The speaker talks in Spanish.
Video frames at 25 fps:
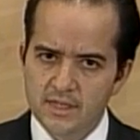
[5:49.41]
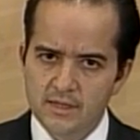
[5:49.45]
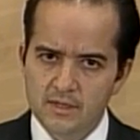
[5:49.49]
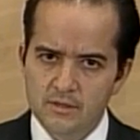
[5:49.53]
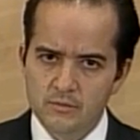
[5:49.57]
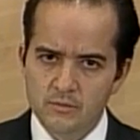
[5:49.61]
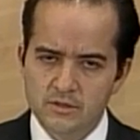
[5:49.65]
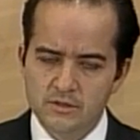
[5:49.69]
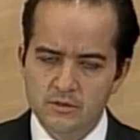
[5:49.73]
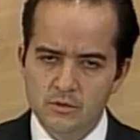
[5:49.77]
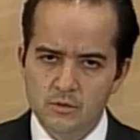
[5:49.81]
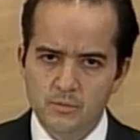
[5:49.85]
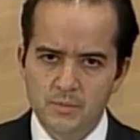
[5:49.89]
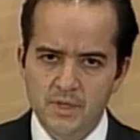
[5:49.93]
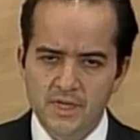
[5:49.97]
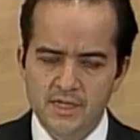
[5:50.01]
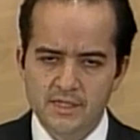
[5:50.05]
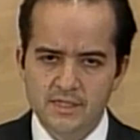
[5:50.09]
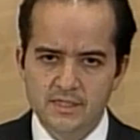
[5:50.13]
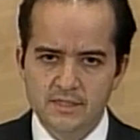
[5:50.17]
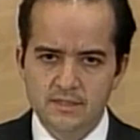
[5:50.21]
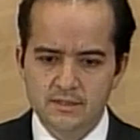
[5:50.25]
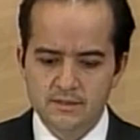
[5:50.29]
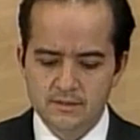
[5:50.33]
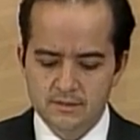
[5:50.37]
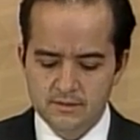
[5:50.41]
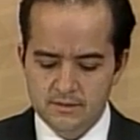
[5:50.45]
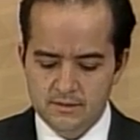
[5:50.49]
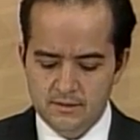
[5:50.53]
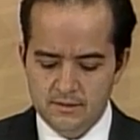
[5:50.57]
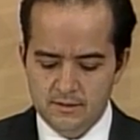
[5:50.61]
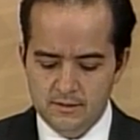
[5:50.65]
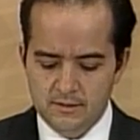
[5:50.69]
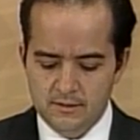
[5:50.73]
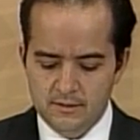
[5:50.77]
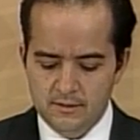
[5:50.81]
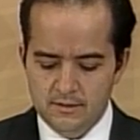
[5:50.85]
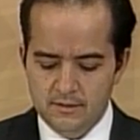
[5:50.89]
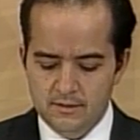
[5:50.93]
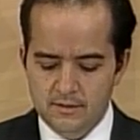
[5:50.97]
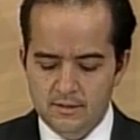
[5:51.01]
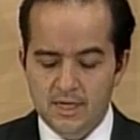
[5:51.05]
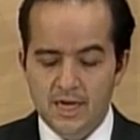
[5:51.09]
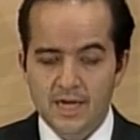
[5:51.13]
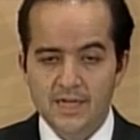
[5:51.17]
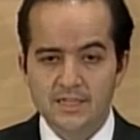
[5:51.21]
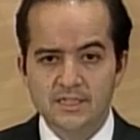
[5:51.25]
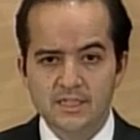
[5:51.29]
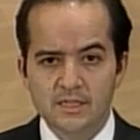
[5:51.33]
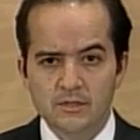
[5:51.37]
de nuestro país,
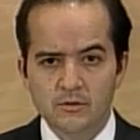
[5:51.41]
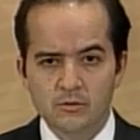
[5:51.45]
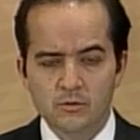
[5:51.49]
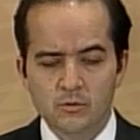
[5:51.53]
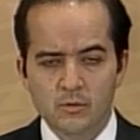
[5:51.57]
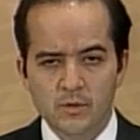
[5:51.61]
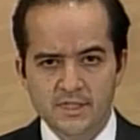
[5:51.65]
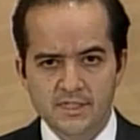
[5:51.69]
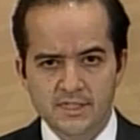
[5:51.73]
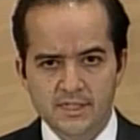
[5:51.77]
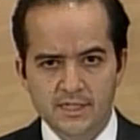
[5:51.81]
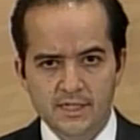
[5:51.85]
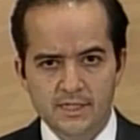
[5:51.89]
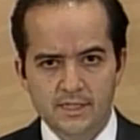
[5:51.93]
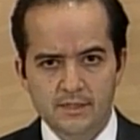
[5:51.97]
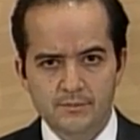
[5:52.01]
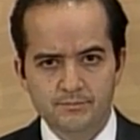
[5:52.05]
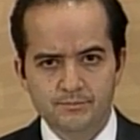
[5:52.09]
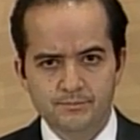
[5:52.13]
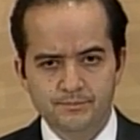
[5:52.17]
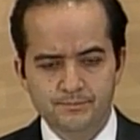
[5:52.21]
así nos lo exige.